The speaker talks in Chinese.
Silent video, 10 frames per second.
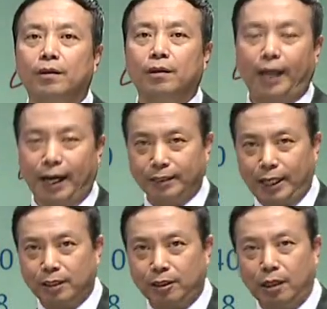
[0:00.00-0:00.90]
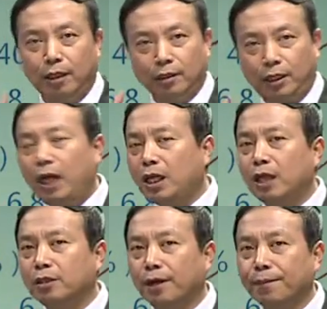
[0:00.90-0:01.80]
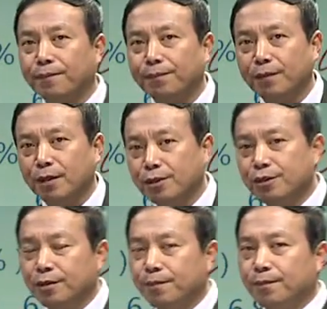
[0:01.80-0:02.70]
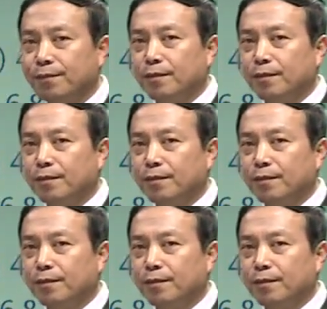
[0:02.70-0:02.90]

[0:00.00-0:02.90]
两件事儿，第一件事儿是